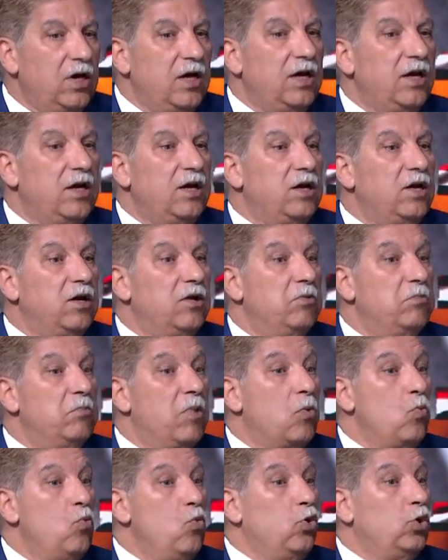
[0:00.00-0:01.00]
آه،
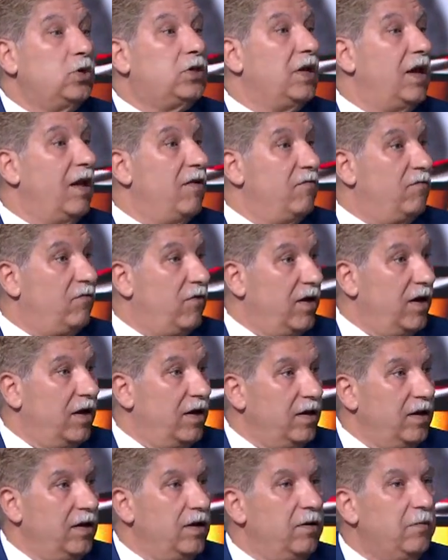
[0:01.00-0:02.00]
مجموعه الانفاق
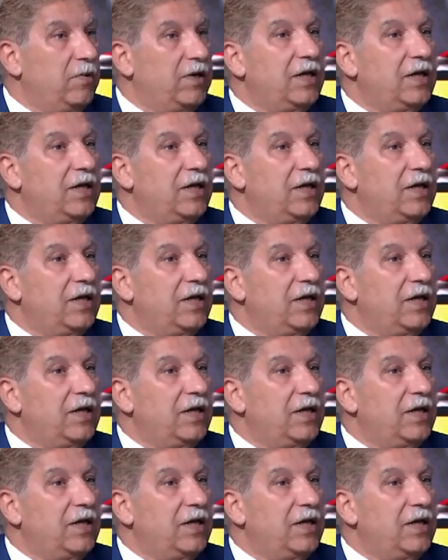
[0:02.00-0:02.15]
اللي م.